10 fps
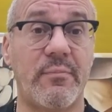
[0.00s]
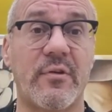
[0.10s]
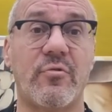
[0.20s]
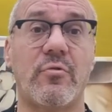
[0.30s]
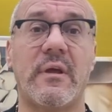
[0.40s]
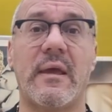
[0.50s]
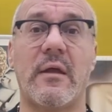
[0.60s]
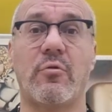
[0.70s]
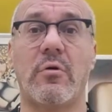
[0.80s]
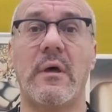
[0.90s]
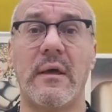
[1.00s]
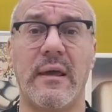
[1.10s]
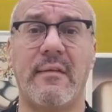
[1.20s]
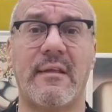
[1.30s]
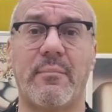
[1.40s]
di persone che hanno
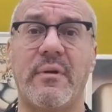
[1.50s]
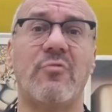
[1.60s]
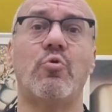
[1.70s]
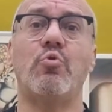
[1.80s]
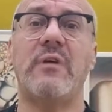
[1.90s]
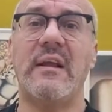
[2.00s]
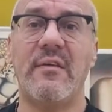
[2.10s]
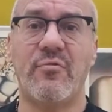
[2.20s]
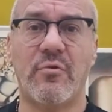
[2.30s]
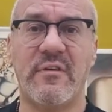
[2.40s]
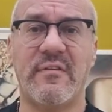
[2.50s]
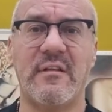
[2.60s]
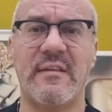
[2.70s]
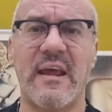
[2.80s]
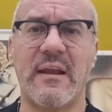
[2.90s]
intrapreso l'utilizzo di
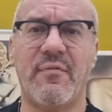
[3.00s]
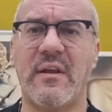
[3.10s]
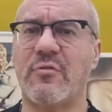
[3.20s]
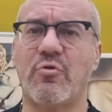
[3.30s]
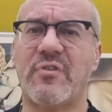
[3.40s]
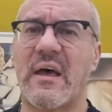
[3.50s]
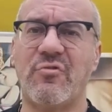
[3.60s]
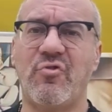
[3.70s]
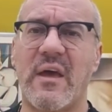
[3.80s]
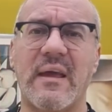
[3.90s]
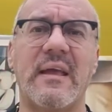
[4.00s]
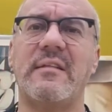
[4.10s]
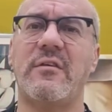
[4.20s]
sildenafil a dosaggi anche al